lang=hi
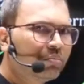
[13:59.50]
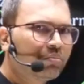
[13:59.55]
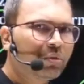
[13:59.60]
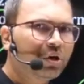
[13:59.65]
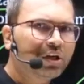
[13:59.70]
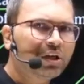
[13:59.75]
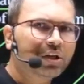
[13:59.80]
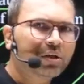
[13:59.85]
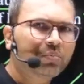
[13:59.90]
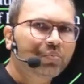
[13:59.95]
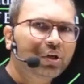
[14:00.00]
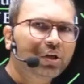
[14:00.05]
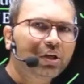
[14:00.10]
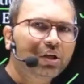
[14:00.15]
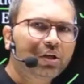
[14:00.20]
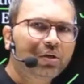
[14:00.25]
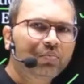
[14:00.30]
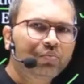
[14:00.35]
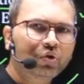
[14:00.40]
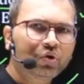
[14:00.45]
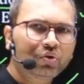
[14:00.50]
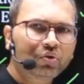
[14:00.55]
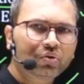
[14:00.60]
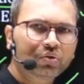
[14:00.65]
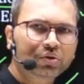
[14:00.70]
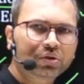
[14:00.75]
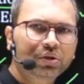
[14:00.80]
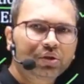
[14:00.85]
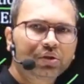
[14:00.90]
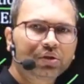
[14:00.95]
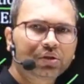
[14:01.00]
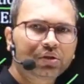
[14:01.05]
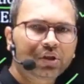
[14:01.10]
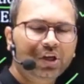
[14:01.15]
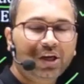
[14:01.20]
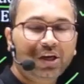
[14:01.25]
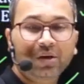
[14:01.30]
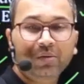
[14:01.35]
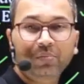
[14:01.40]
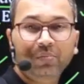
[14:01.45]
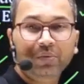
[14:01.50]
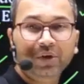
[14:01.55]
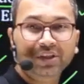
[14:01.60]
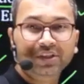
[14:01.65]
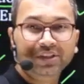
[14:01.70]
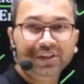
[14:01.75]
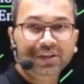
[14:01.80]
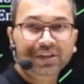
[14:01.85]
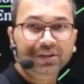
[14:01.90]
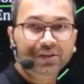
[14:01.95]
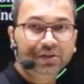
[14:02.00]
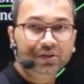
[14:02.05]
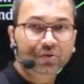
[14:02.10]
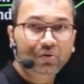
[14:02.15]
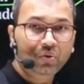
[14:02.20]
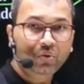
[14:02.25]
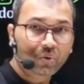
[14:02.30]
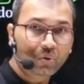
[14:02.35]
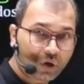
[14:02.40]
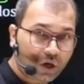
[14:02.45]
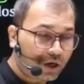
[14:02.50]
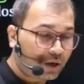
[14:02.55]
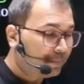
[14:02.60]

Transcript: मल्टीपल एम्ब्रियोज का प्रेजेंस होना